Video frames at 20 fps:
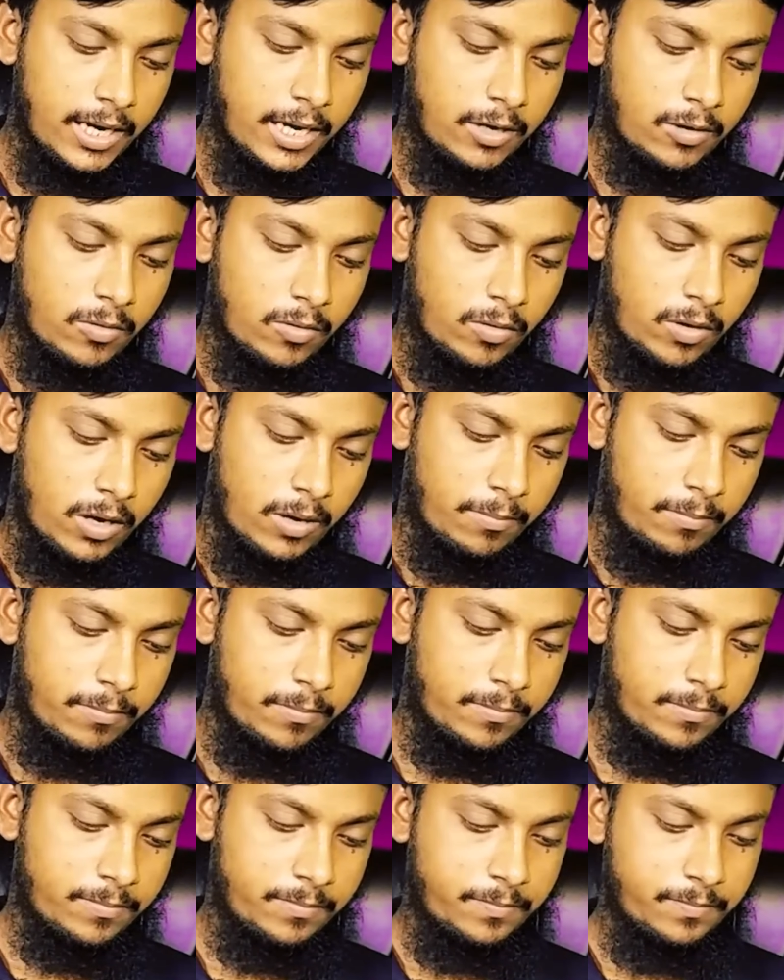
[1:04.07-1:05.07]
ক্লিক করলাম
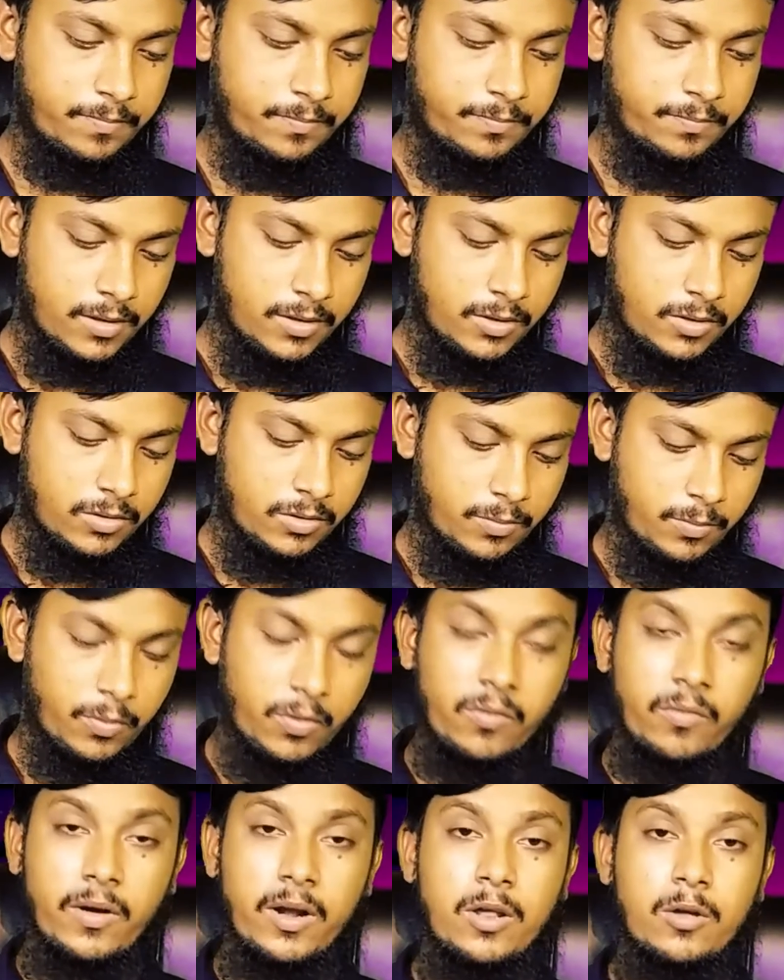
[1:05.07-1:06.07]
সো
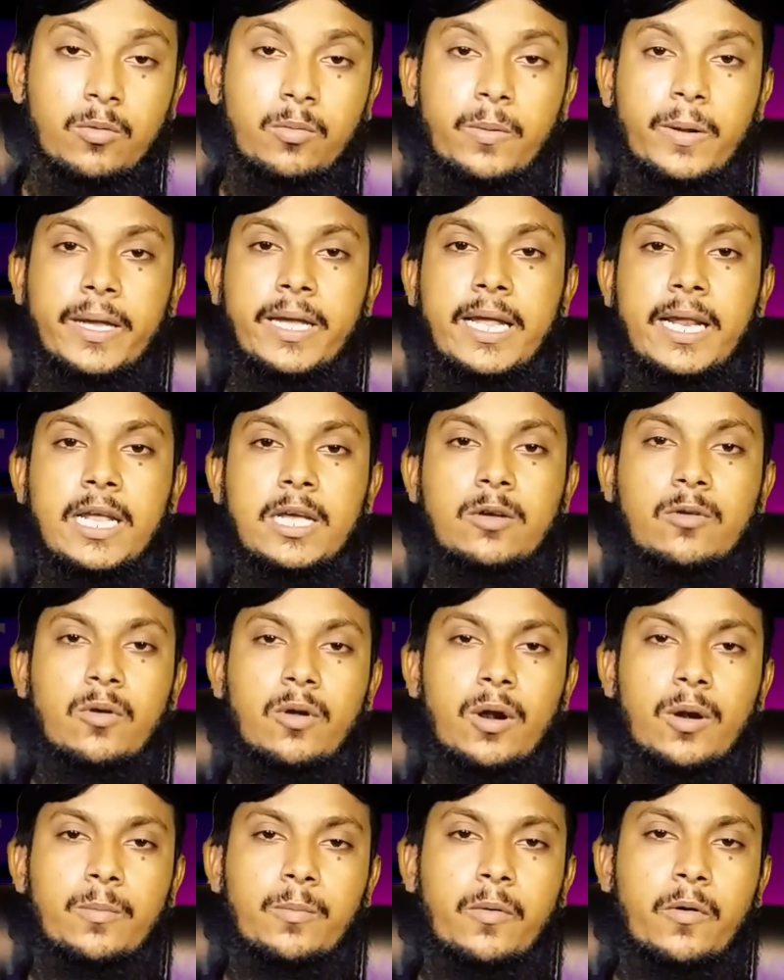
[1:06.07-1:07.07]
প্রোফাইলের উপরে ক্লিক
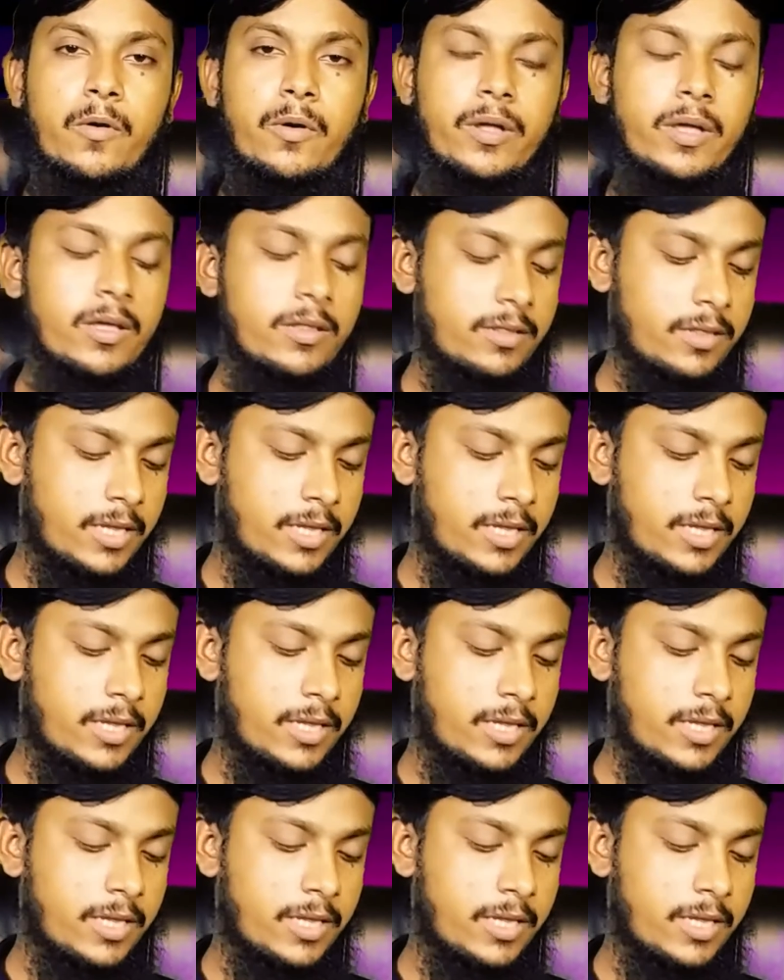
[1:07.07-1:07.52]
করার পরে